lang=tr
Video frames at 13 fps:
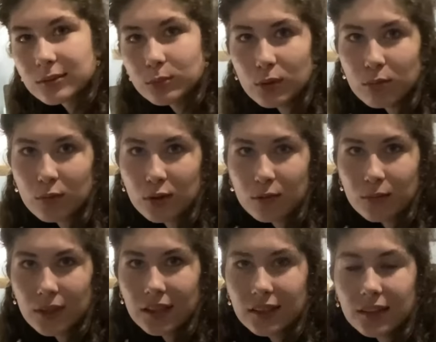Bilmiyorum
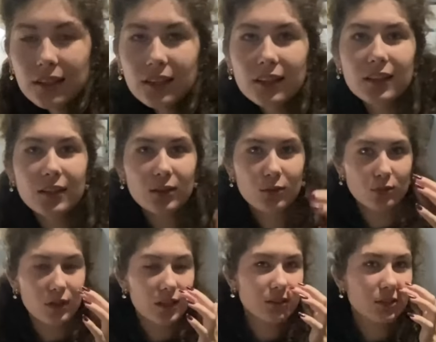yani.
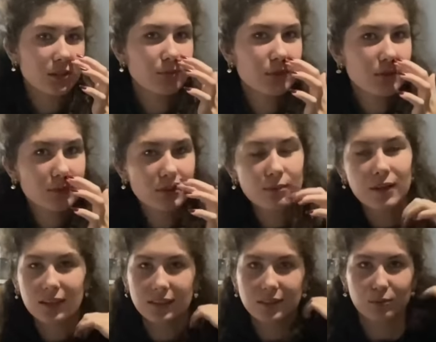Güzel çıkıp çıkmadım
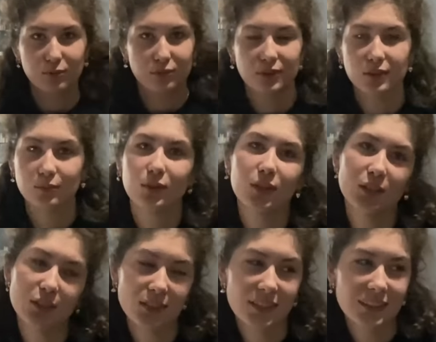hakkında bir fikrim yok
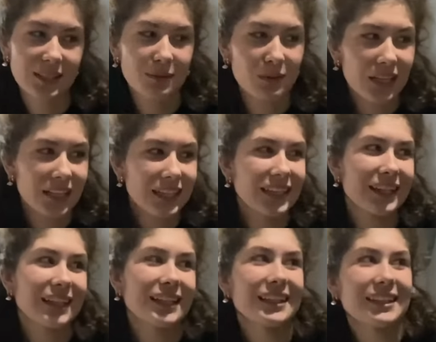açıkçası ama
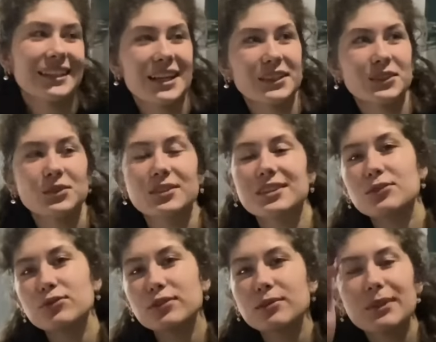yani
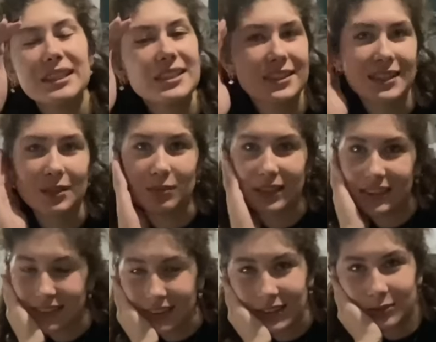05 de çekmek
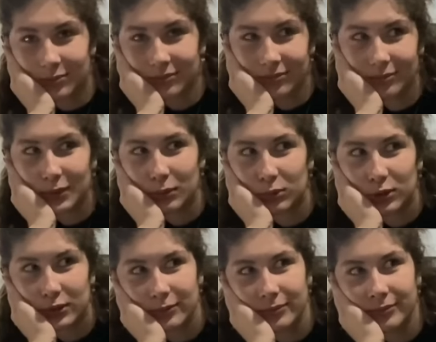istedim. Bilmiyorum.